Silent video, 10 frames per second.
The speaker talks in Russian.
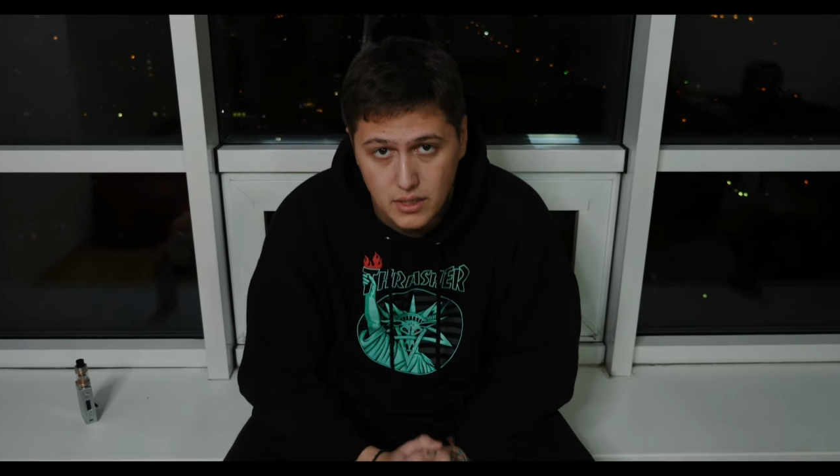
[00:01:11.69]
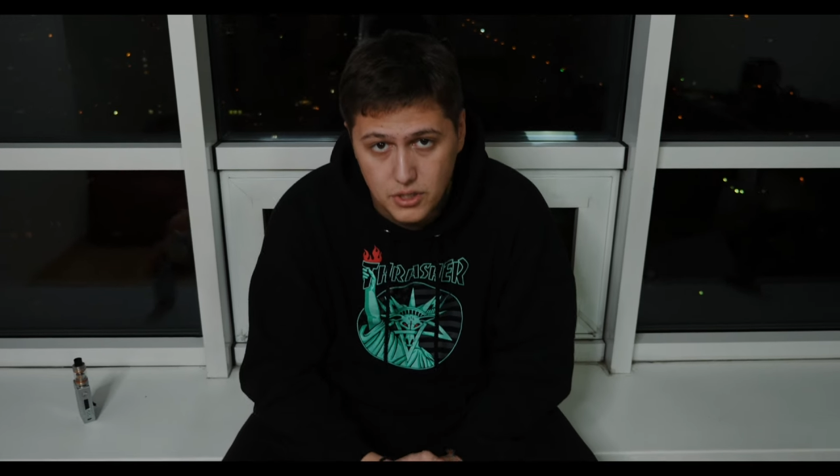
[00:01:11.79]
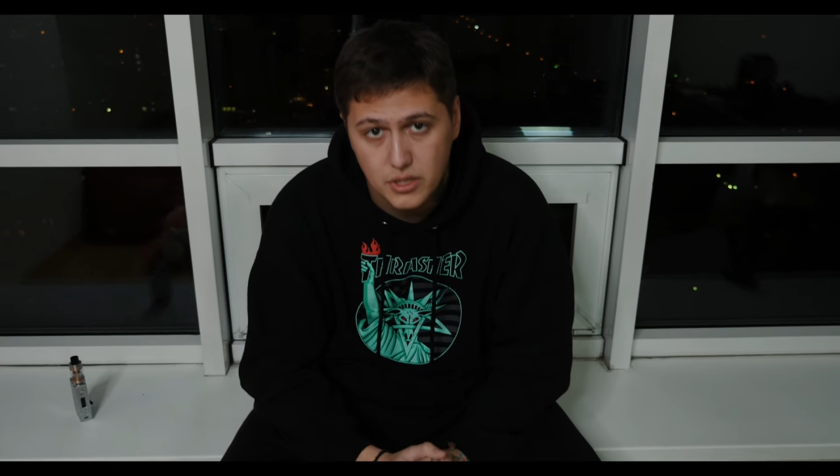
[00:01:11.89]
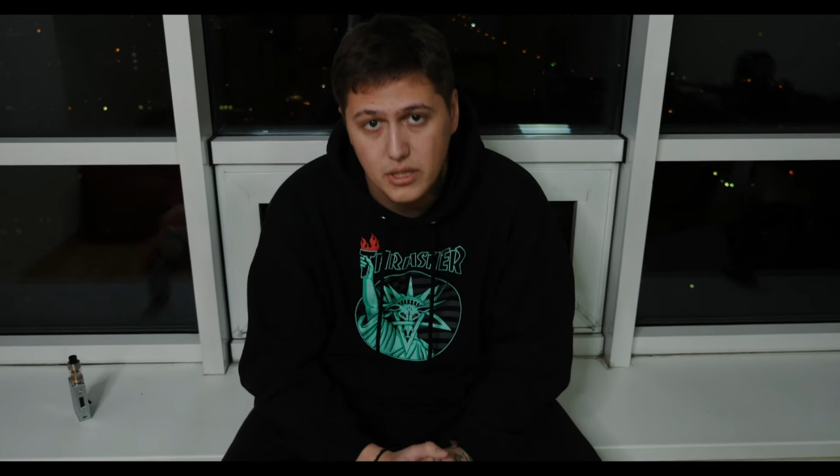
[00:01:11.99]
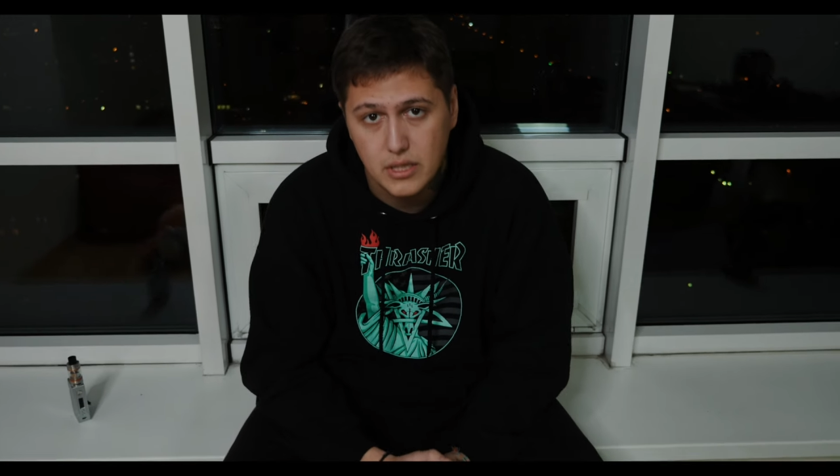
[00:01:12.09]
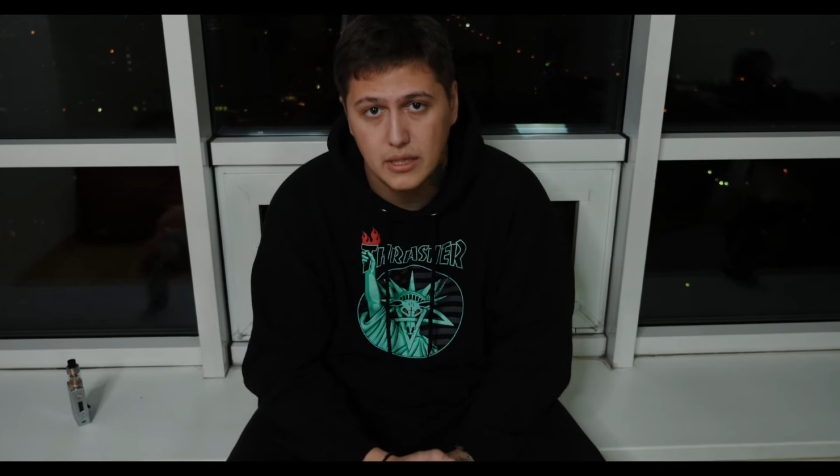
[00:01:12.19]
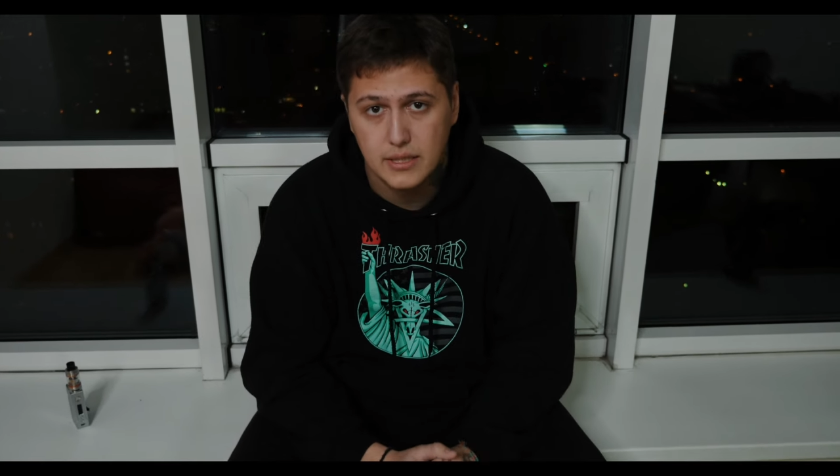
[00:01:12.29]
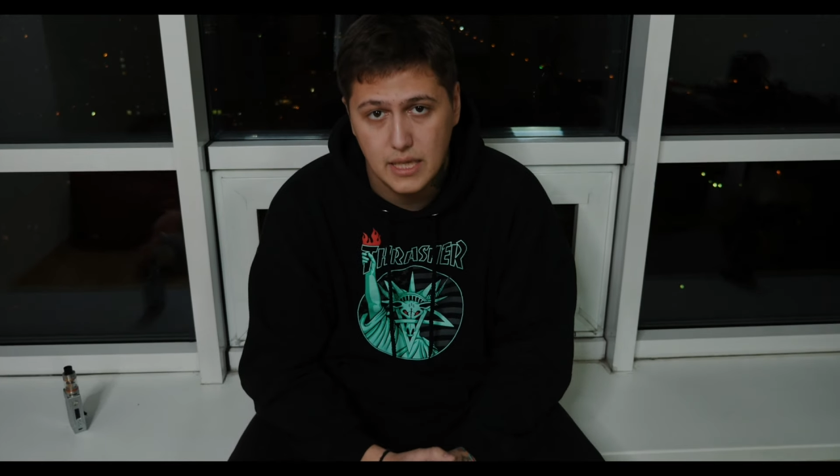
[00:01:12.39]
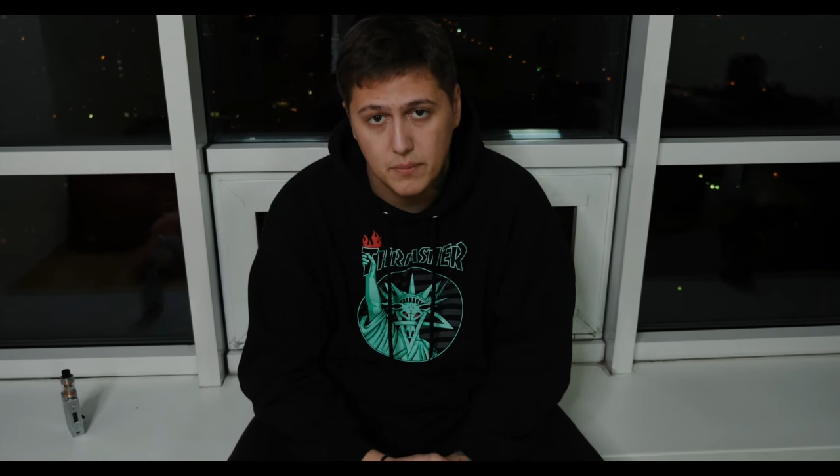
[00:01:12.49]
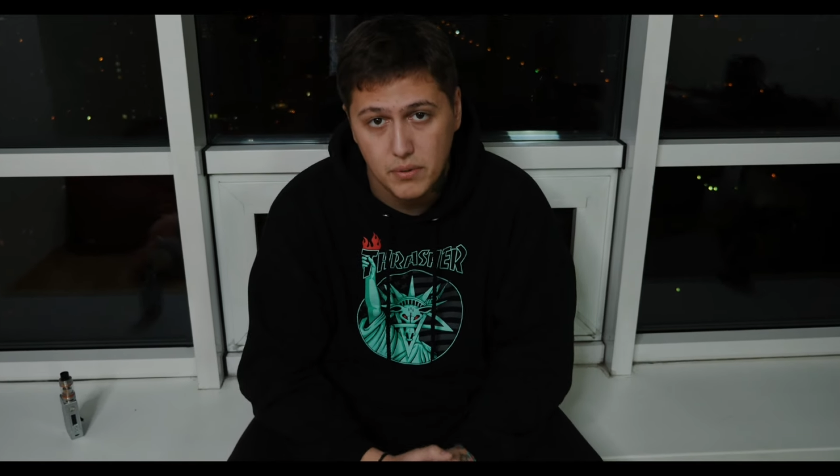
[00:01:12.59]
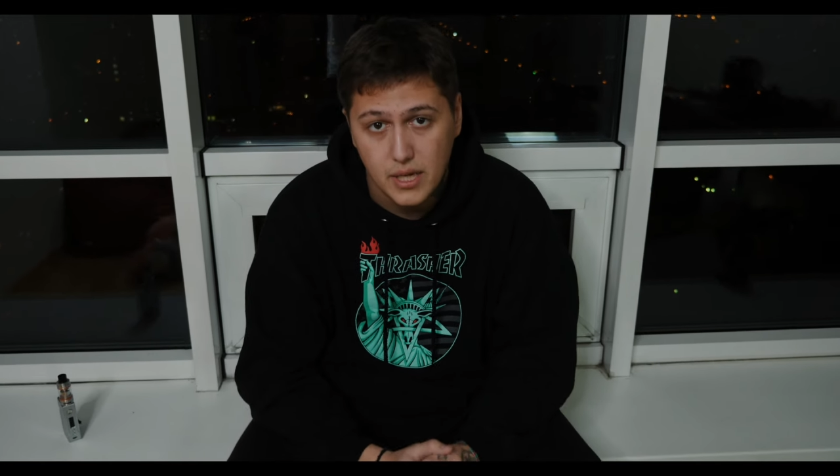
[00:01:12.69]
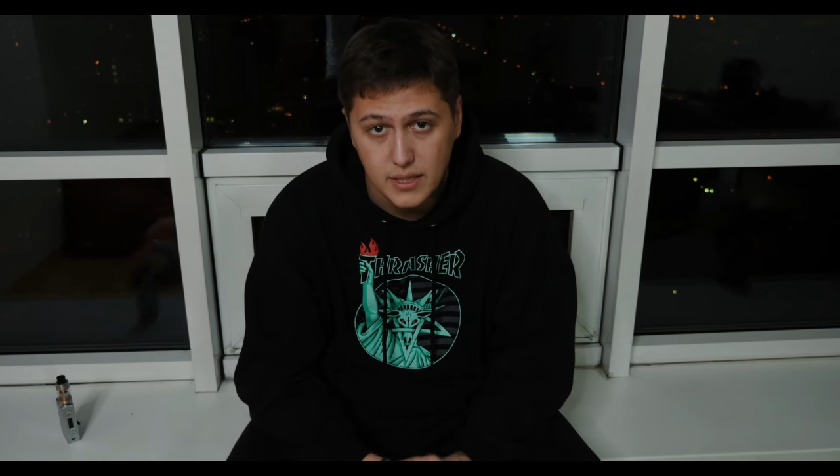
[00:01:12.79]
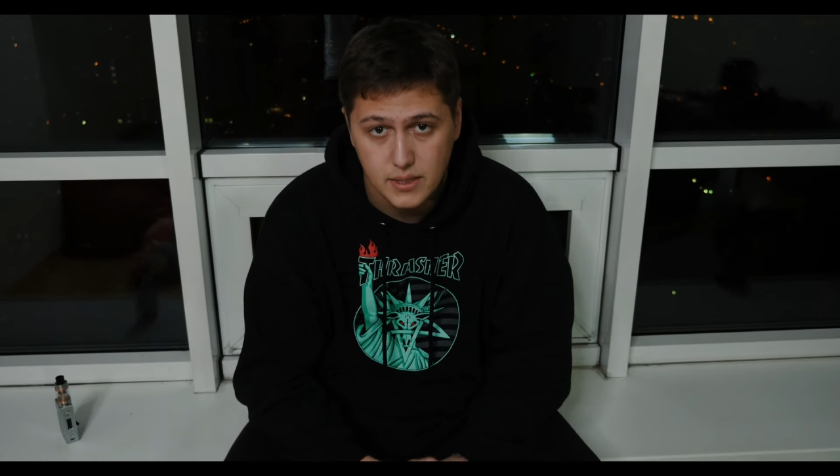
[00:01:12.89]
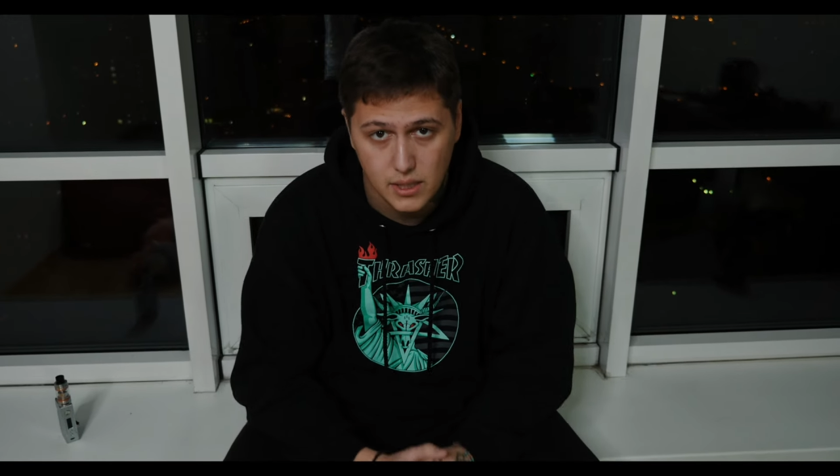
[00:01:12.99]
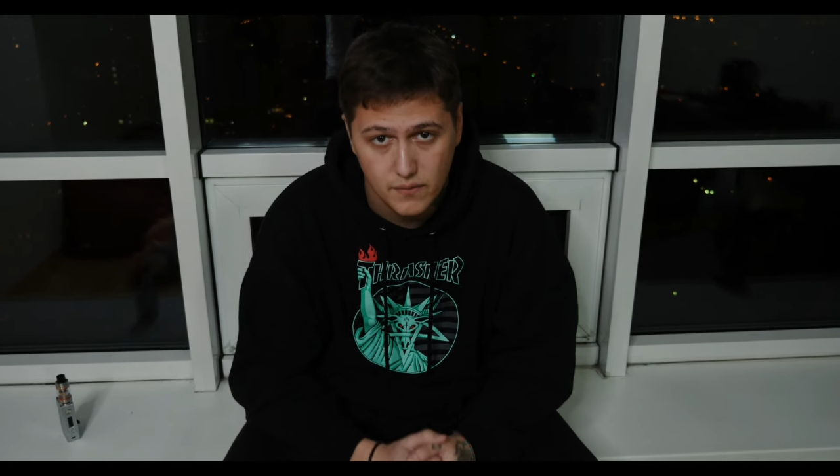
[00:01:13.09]
3-4 дня назад был
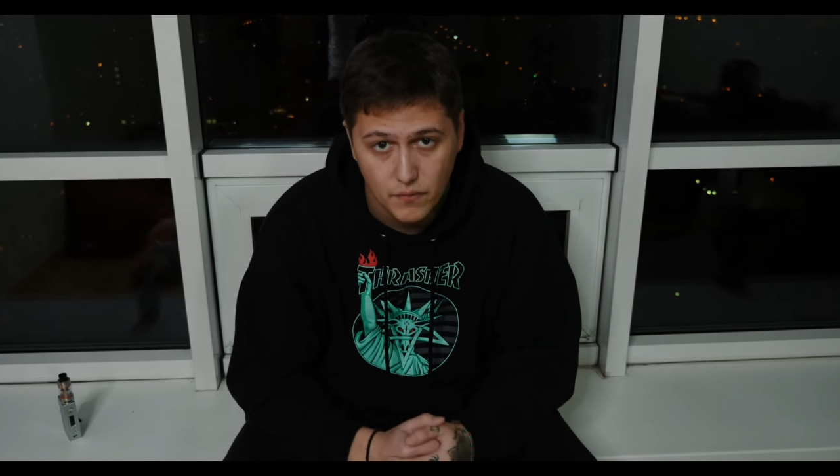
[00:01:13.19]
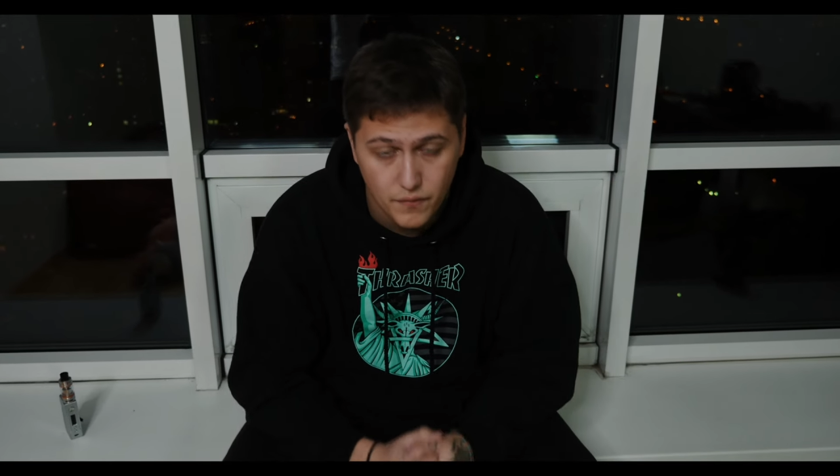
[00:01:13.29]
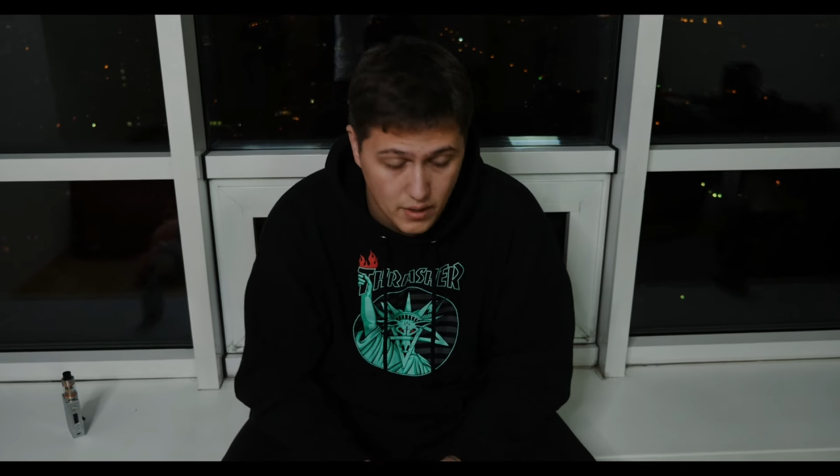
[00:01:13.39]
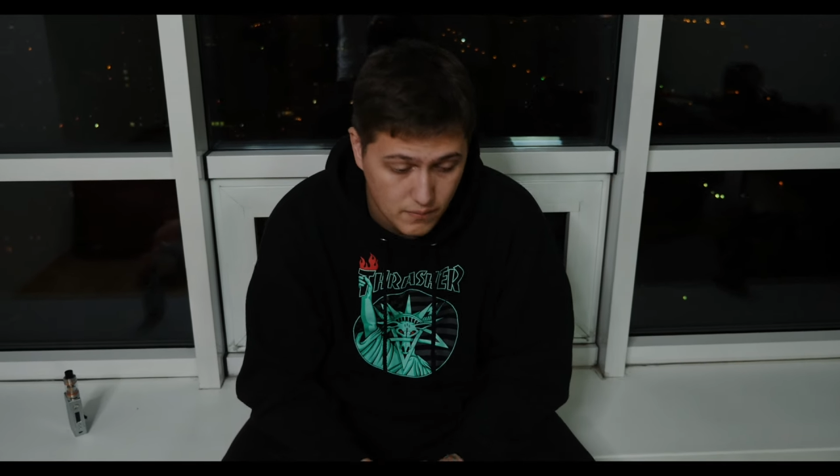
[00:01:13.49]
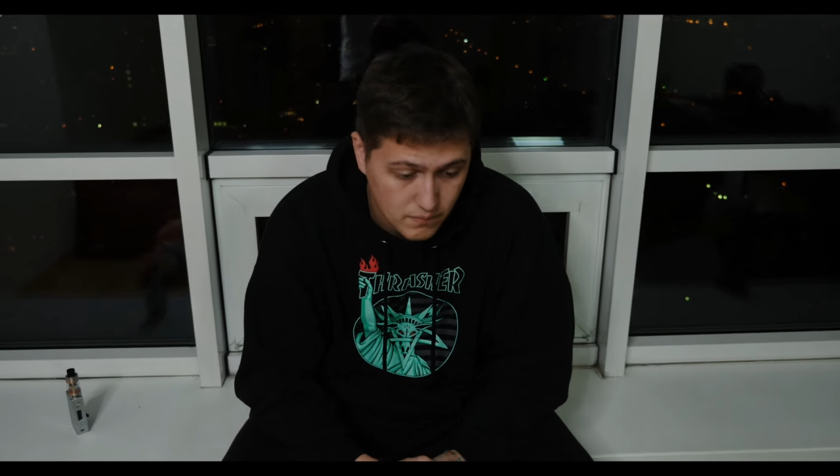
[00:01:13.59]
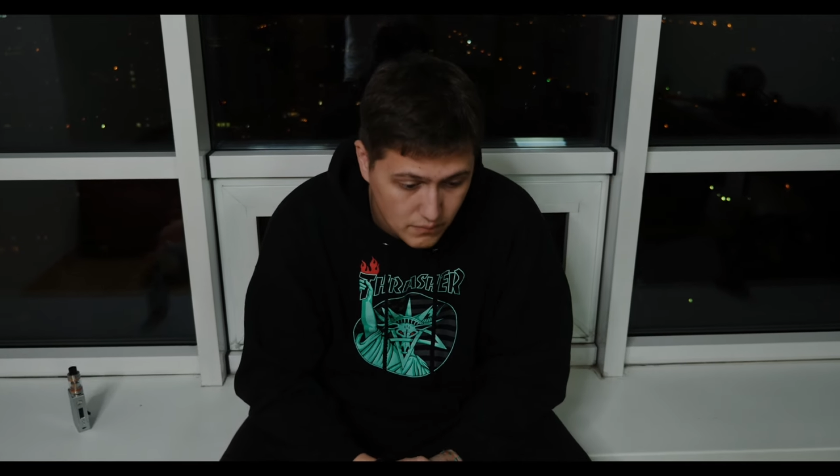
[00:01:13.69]
концерт в Уфе.